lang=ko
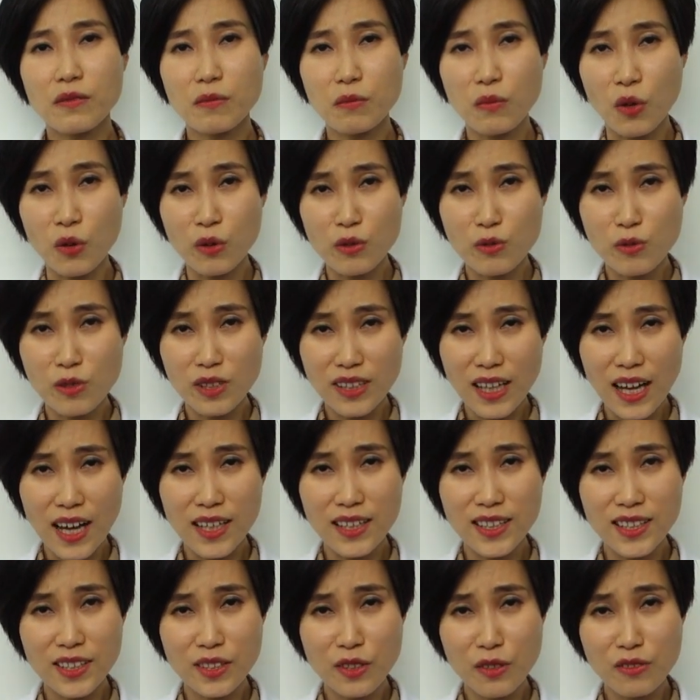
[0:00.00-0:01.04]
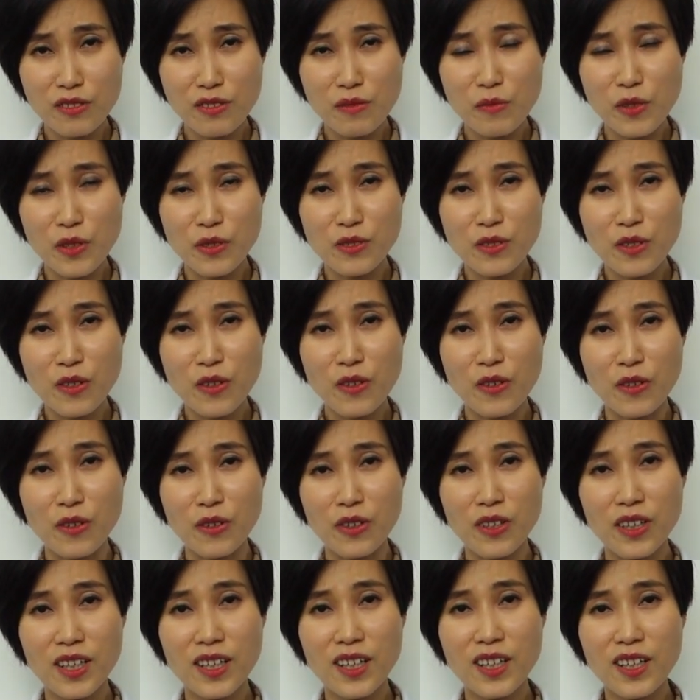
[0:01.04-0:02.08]
머릿속에 다
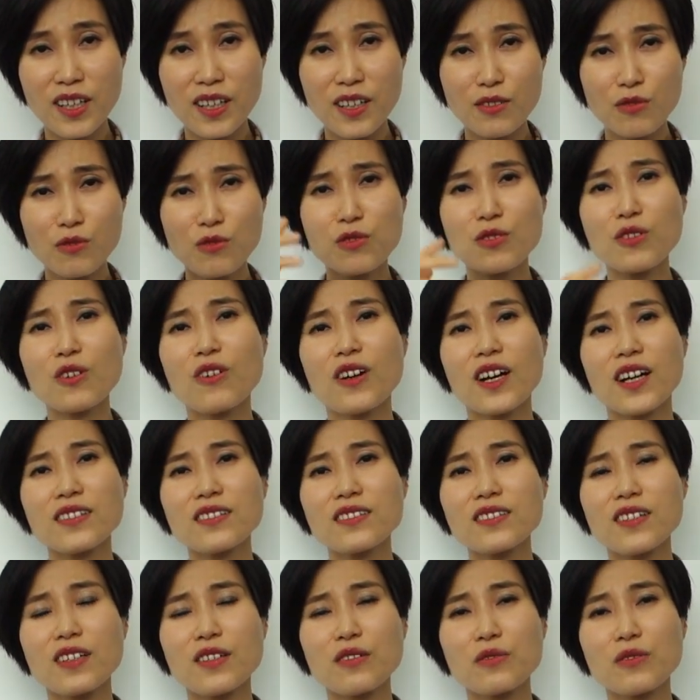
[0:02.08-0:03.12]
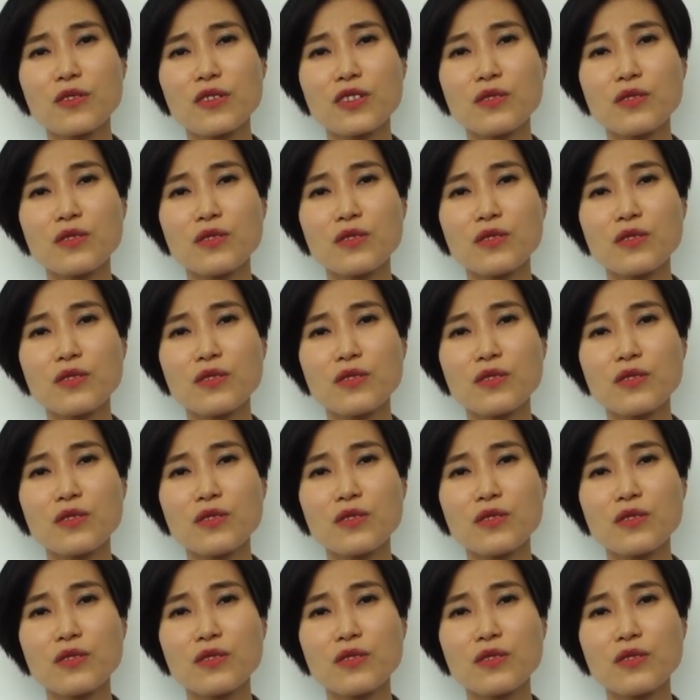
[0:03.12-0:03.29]
그려지면서 울컥 하더라고요.